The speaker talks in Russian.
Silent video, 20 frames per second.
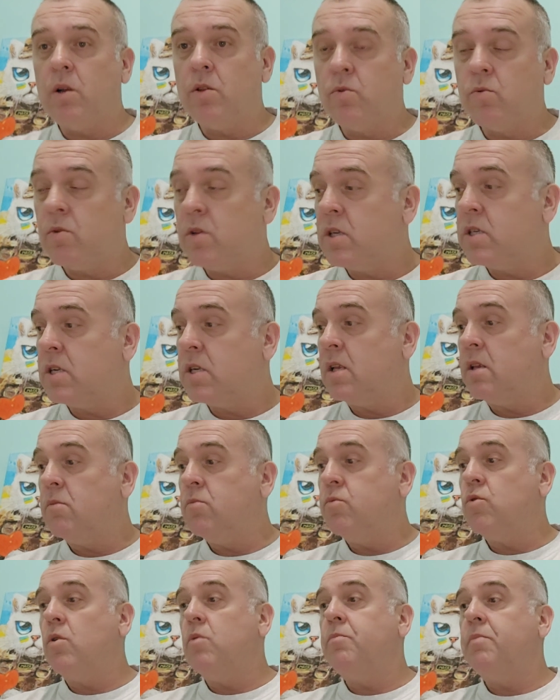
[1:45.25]
оттуда же они
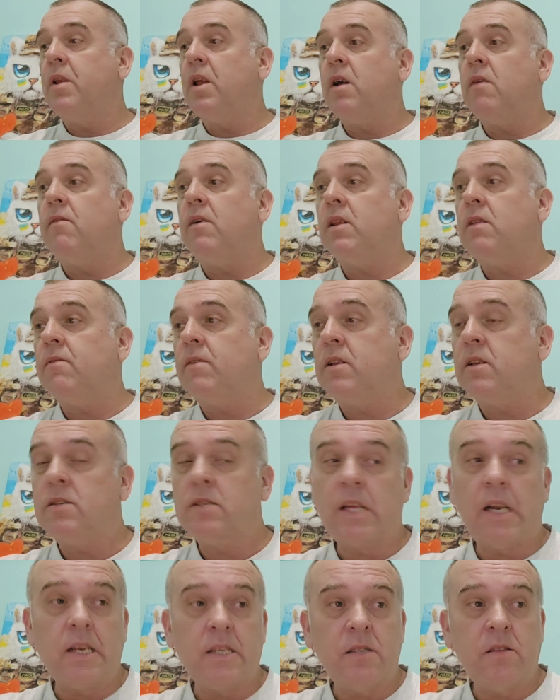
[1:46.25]
будут перехватывать
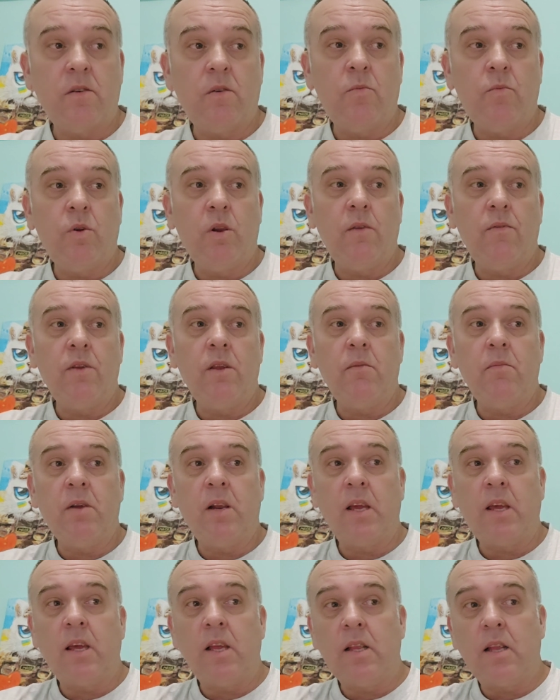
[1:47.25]
из Красного моря, видимо,
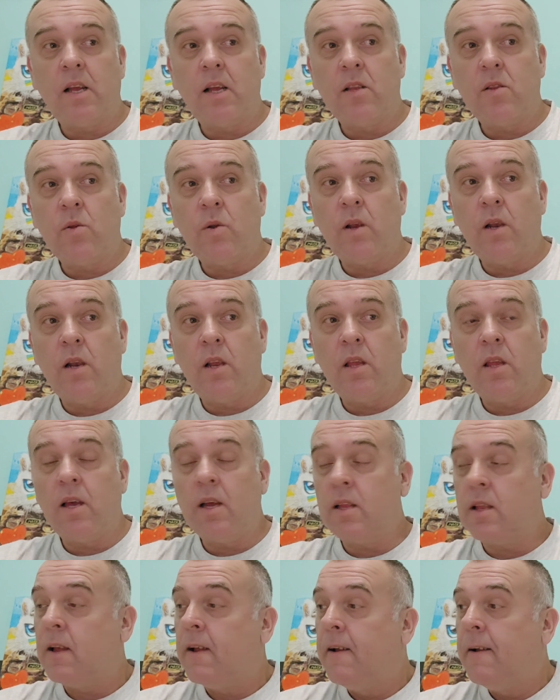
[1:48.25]
ракеты, которые
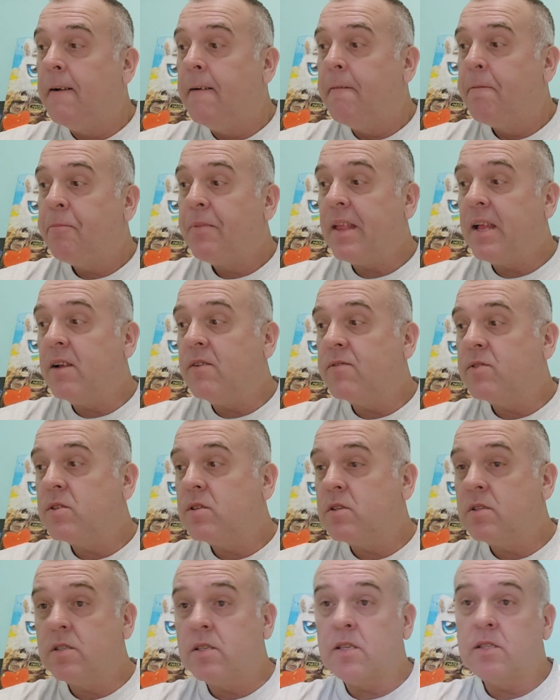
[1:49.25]
летят
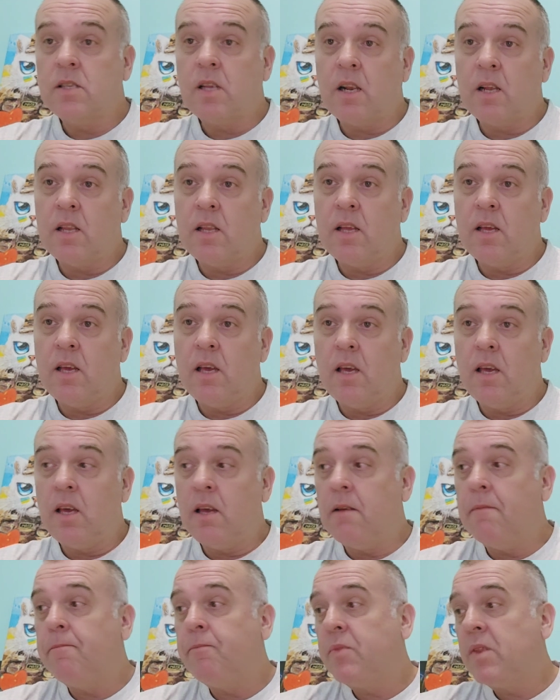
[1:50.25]
со
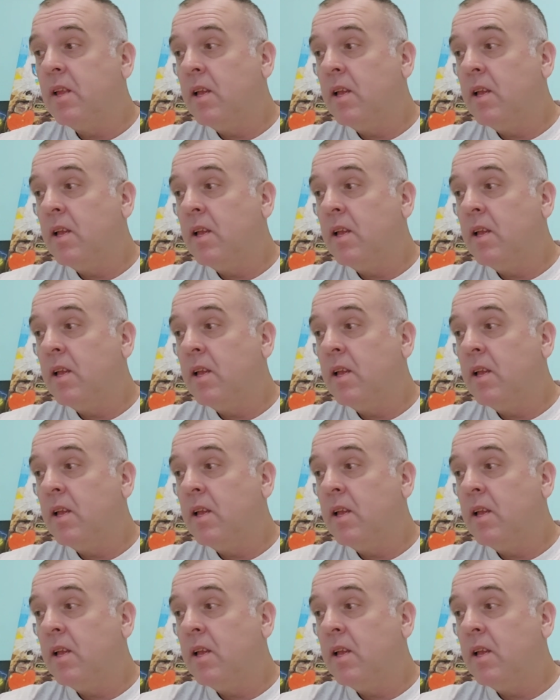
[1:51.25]
стороны